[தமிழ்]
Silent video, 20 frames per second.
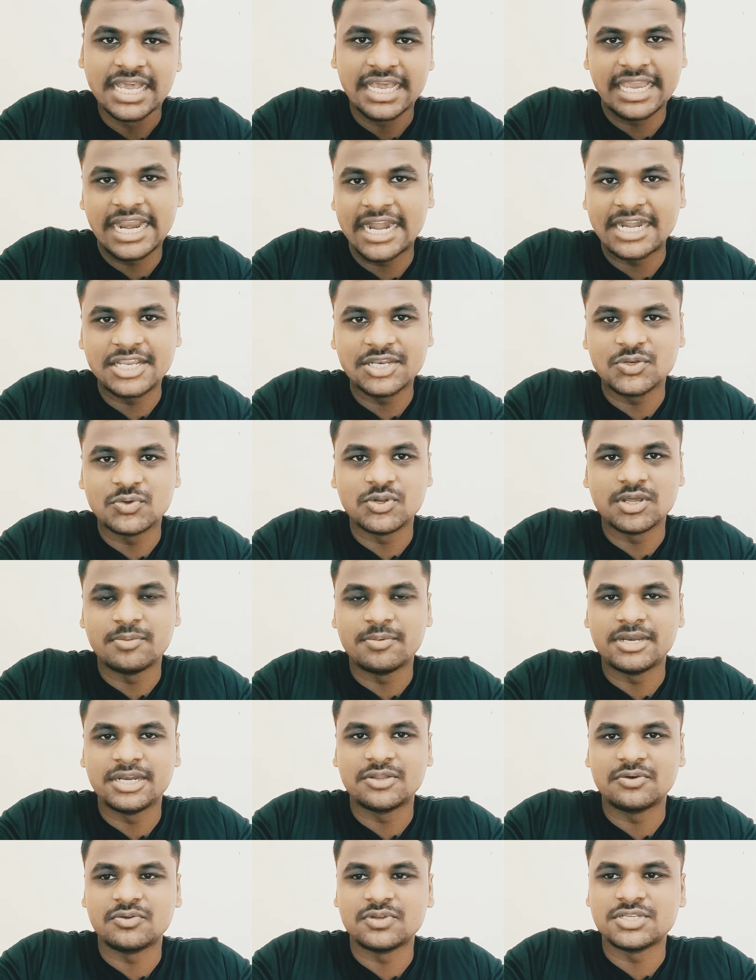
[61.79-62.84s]
கிராட்டிடியூட்
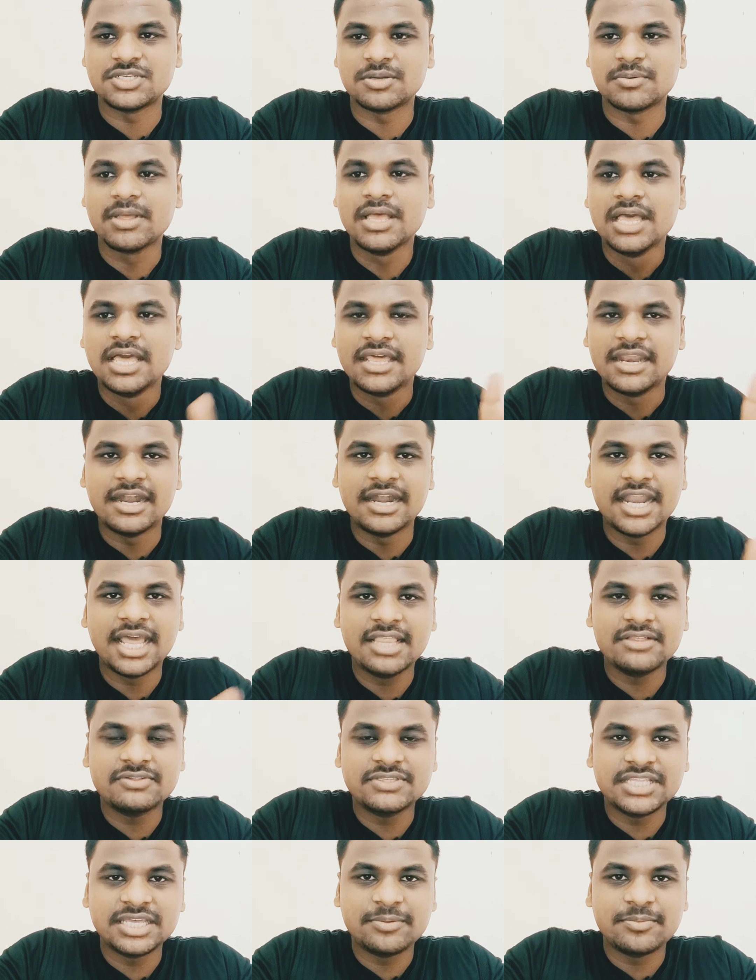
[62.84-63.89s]
அப்படின்ற ஒரு விஷயம்
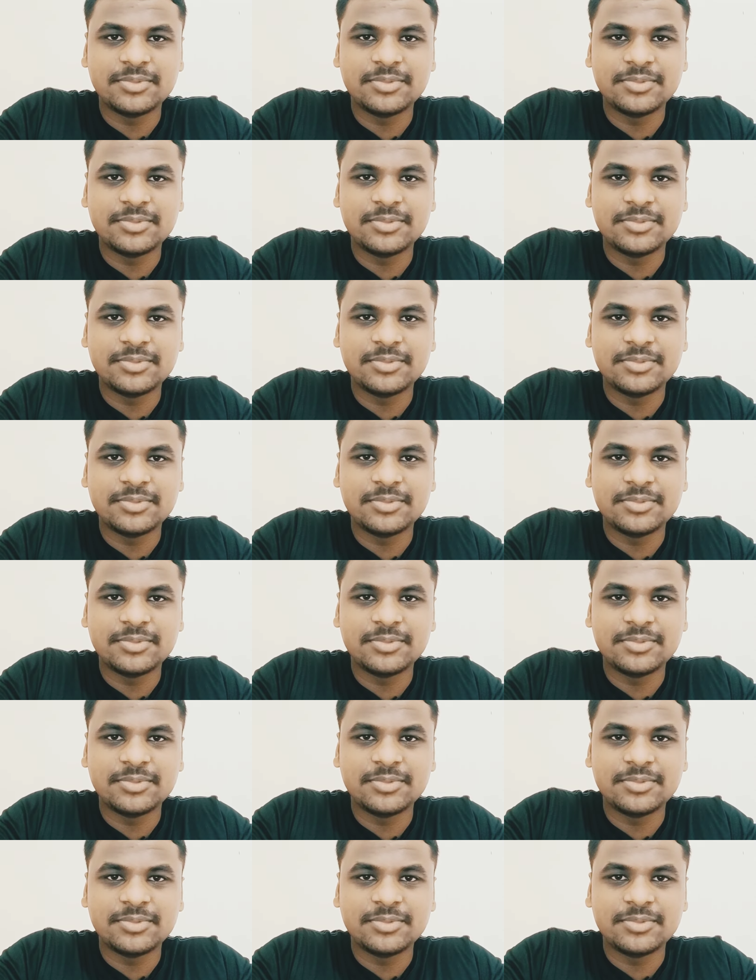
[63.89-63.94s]
ரெண்டாவது வந்து